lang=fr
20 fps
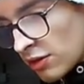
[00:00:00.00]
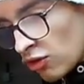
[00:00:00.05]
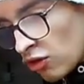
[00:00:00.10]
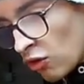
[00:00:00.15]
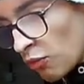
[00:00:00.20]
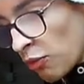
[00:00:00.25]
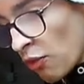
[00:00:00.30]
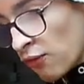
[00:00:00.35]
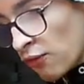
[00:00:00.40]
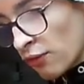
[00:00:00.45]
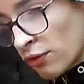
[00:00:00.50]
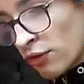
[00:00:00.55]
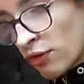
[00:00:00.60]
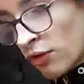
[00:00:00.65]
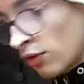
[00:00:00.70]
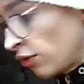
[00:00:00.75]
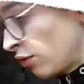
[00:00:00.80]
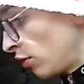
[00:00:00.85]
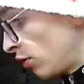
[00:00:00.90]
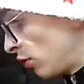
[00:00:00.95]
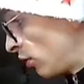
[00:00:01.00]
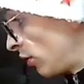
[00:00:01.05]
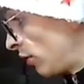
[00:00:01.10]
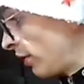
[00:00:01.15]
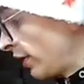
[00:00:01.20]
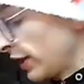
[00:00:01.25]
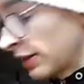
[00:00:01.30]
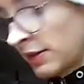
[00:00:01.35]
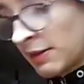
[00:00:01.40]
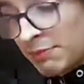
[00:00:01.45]
en profondeur euh,
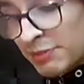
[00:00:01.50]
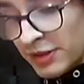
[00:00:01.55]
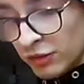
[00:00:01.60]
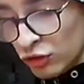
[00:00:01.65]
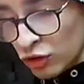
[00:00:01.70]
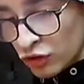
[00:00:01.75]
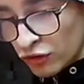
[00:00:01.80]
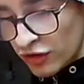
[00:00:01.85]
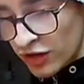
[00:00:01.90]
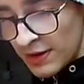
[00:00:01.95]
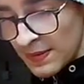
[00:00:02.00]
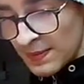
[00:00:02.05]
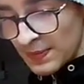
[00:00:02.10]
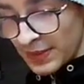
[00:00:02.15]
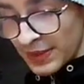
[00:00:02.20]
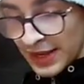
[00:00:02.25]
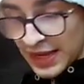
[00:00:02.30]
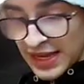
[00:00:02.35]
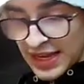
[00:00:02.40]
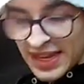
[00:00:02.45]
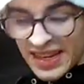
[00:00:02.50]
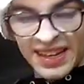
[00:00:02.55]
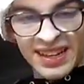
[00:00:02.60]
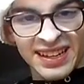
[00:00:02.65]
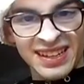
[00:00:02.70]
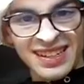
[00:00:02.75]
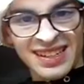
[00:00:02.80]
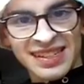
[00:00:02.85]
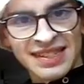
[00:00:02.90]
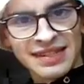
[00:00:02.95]
avec tes pièces que je fais,
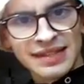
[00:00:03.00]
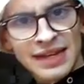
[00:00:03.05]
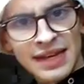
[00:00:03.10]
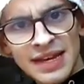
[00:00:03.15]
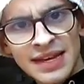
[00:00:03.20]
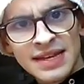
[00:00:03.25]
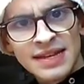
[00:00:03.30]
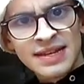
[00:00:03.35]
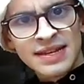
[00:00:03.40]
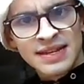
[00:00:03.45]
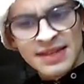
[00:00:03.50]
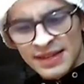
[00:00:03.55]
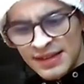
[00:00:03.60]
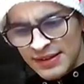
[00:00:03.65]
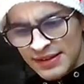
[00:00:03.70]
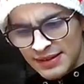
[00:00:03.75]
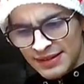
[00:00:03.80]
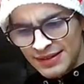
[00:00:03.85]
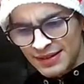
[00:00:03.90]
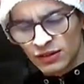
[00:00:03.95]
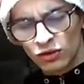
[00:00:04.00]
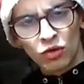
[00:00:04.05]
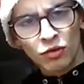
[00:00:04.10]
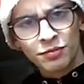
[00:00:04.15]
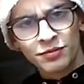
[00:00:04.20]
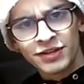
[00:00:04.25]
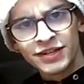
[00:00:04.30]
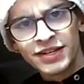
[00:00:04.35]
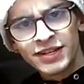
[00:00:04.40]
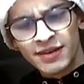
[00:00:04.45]
ça, c'est trop
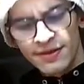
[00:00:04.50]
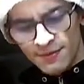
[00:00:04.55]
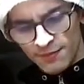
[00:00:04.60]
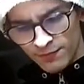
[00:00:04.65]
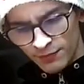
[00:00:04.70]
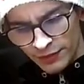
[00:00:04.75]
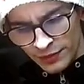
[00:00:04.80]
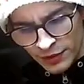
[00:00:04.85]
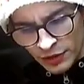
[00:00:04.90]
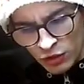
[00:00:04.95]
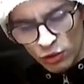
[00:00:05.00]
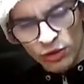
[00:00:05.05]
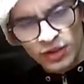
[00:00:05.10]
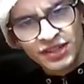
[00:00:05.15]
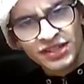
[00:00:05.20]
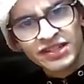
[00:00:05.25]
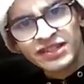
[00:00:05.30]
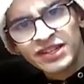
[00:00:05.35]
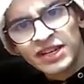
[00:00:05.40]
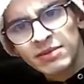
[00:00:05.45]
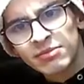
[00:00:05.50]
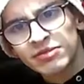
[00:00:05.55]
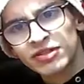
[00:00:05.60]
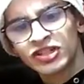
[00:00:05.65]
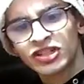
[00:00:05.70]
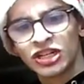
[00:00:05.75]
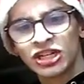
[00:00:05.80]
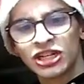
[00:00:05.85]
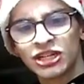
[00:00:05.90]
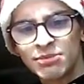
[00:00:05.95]
petit. Le 1 dixième, c'est
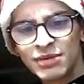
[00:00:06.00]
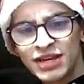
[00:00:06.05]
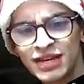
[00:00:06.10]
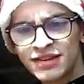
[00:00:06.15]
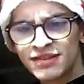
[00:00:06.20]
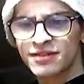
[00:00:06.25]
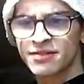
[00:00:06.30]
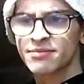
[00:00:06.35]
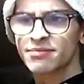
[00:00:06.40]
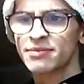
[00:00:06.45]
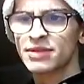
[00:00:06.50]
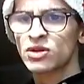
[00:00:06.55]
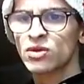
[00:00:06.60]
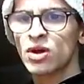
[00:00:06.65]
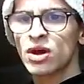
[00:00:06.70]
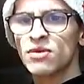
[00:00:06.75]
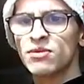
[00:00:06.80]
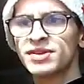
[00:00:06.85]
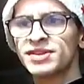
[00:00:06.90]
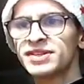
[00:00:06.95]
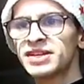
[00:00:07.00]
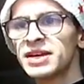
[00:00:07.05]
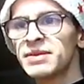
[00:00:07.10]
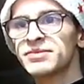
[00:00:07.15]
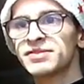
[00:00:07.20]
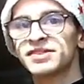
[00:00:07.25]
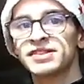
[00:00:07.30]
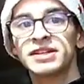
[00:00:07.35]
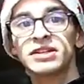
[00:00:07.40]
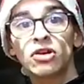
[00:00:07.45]
déjà limite, mais le 1 huitième,
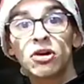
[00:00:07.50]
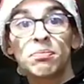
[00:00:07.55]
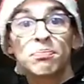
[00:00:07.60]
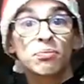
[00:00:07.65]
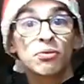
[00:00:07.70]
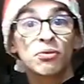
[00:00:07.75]
c'est top